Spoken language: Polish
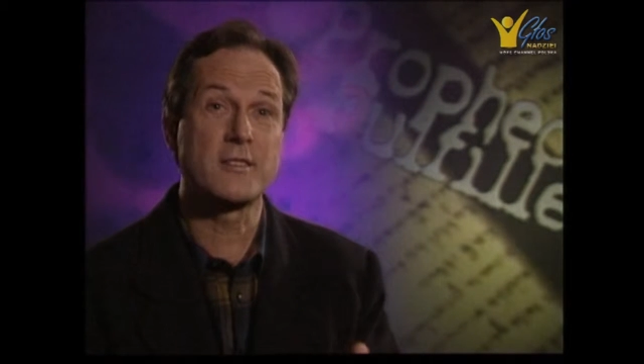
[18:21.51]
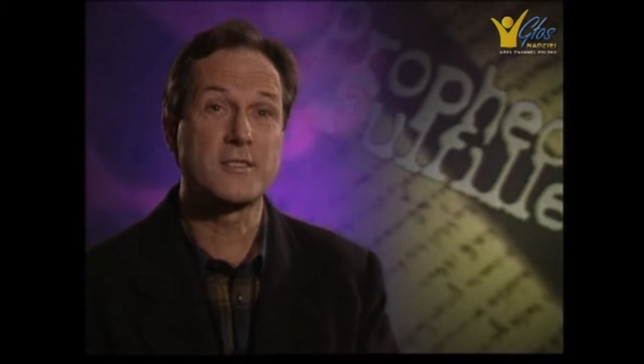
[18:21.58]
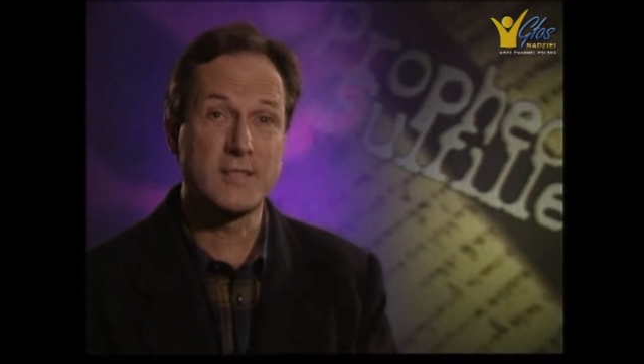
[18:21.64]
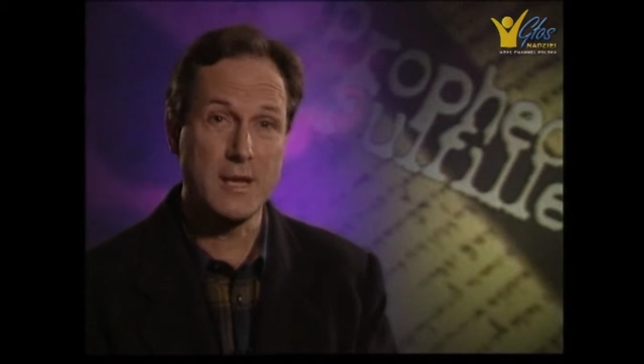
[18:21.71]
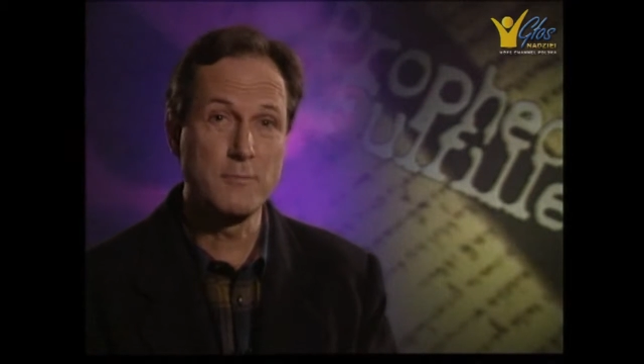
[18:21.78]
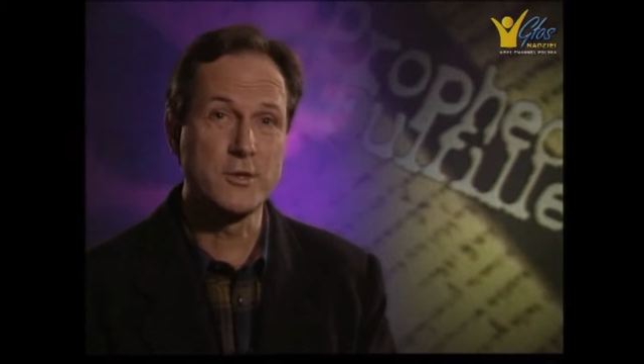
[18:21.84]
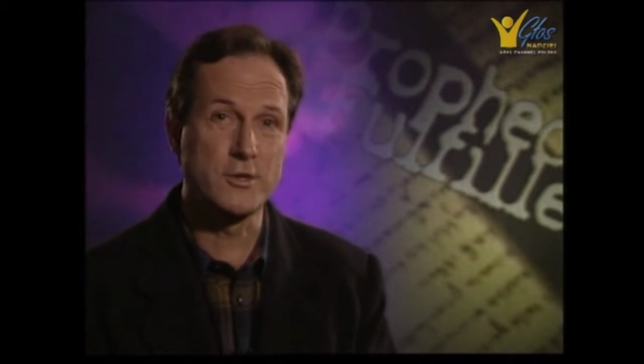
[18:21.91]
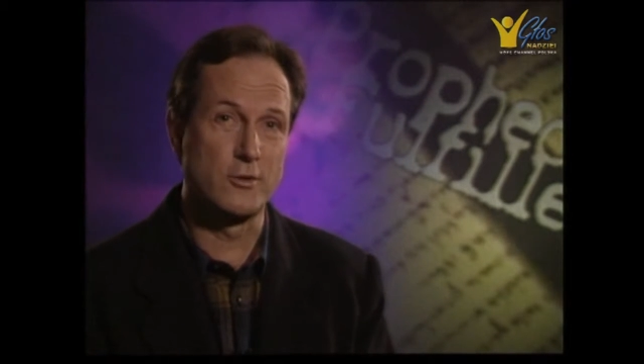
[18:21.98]

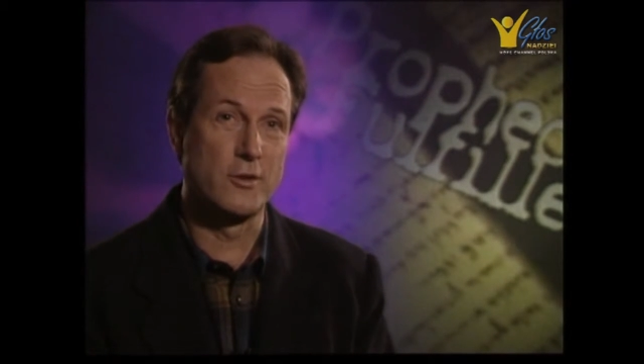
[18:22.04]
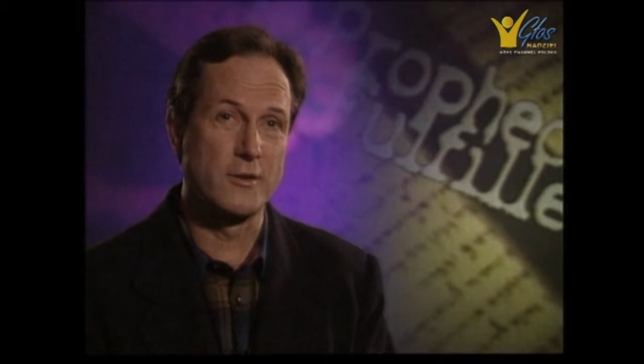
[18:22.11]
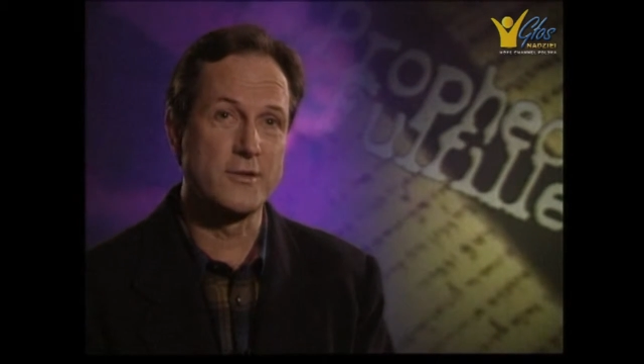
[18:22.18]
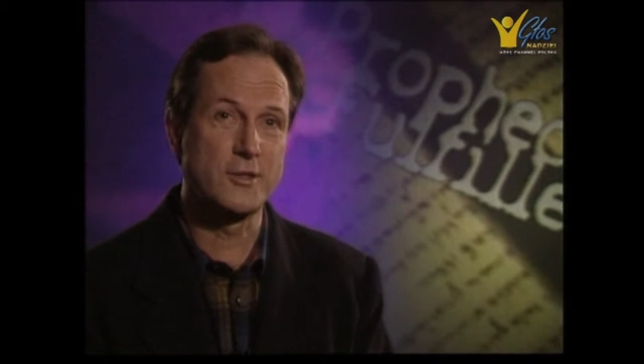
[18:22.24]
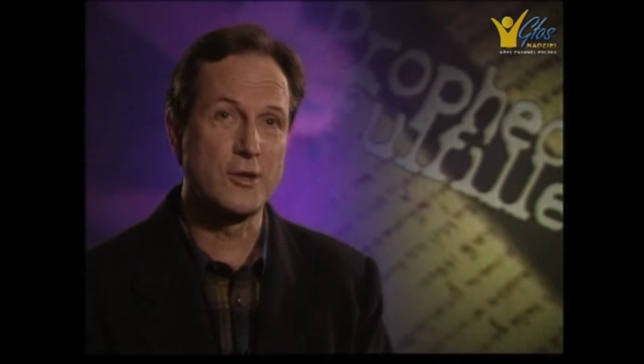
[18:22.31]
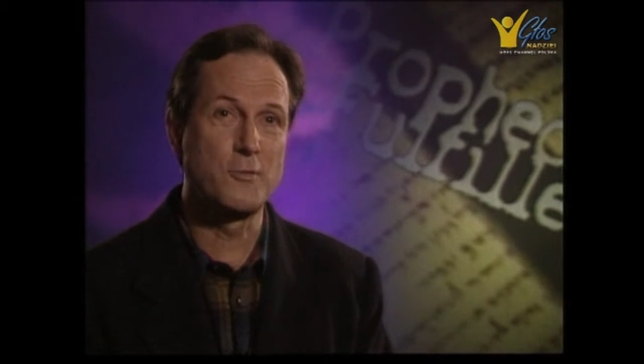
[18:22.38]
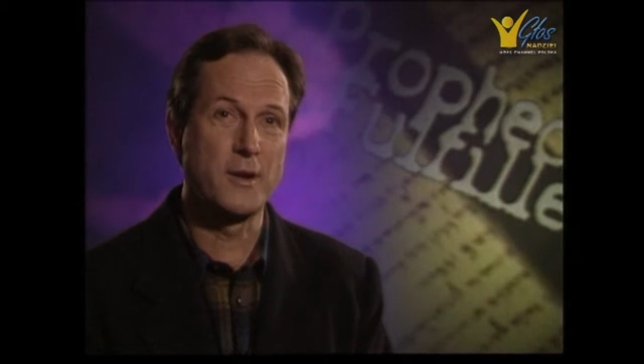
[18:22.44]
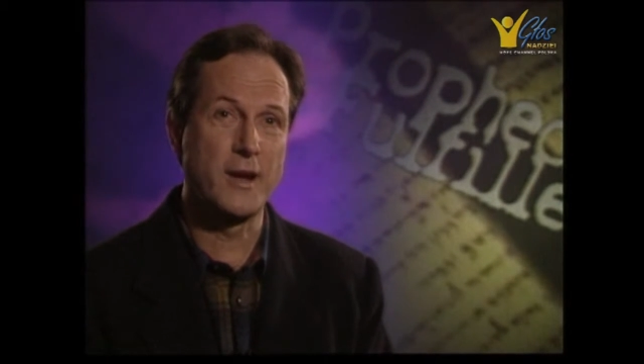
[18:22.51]
Mesjasza
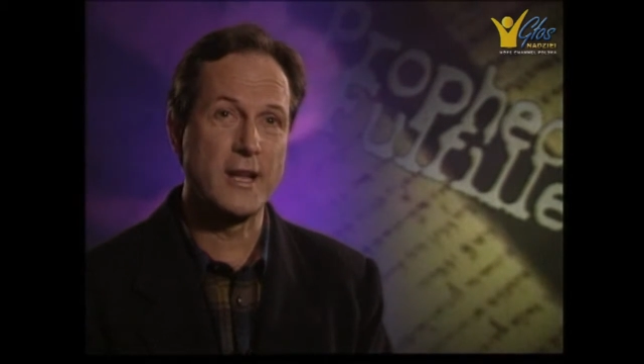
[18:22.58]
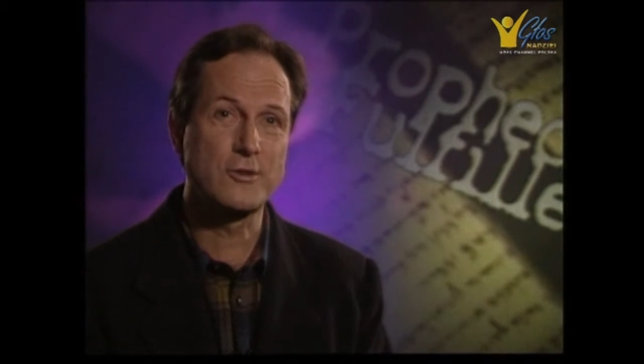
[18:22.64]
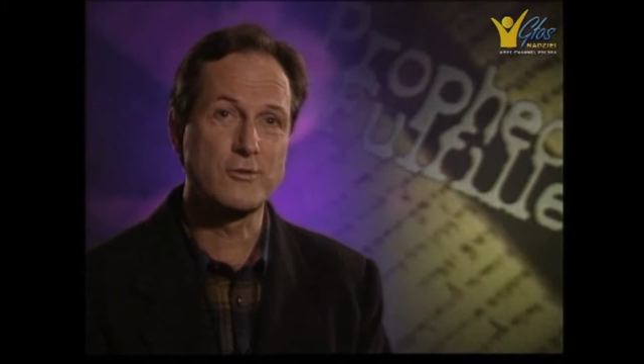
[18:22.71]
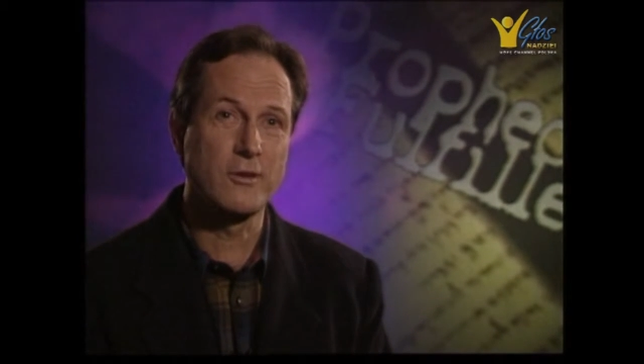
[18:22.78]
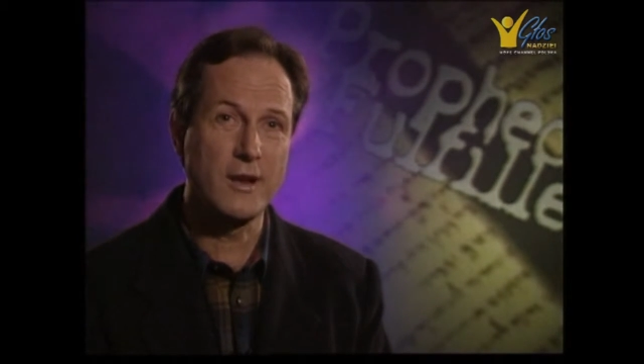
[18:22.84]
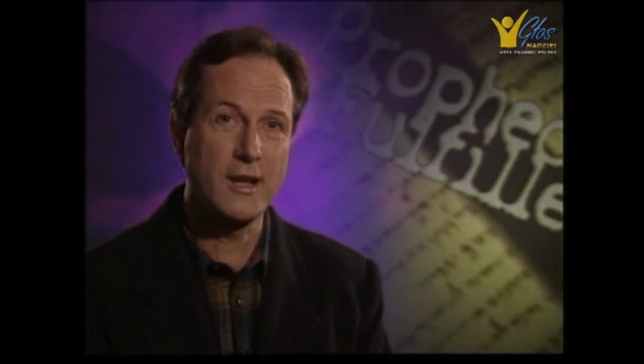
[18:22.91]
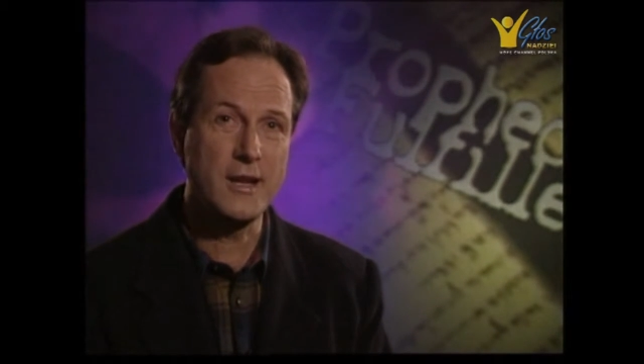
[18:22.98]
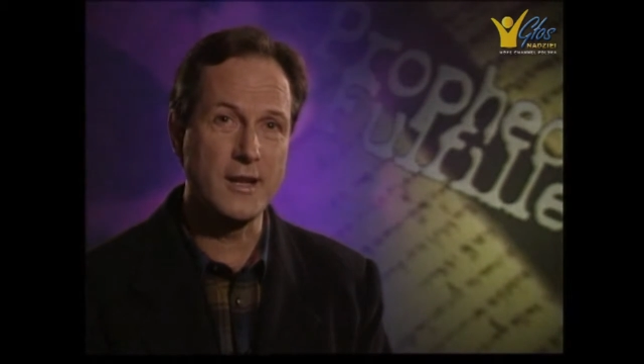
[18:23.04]
bez
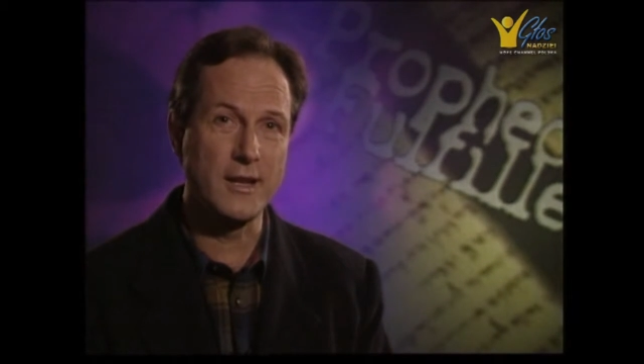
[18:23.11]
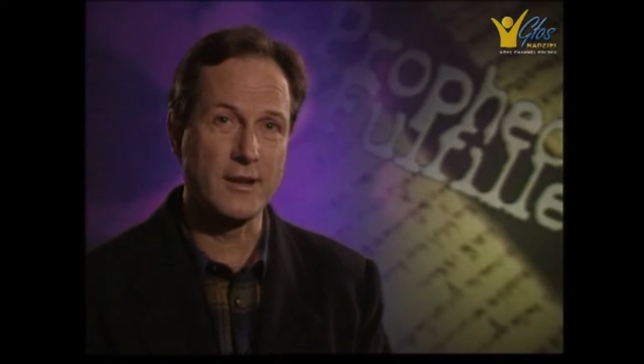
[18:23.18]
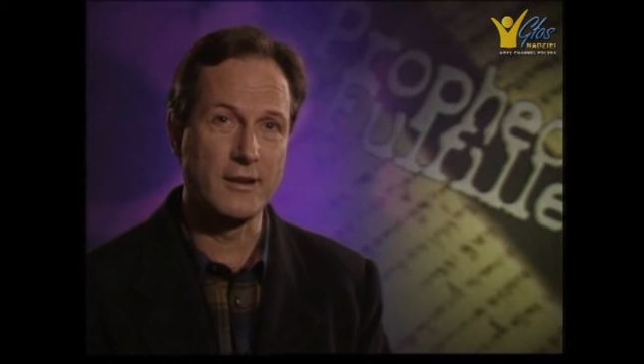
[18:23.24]
pewnego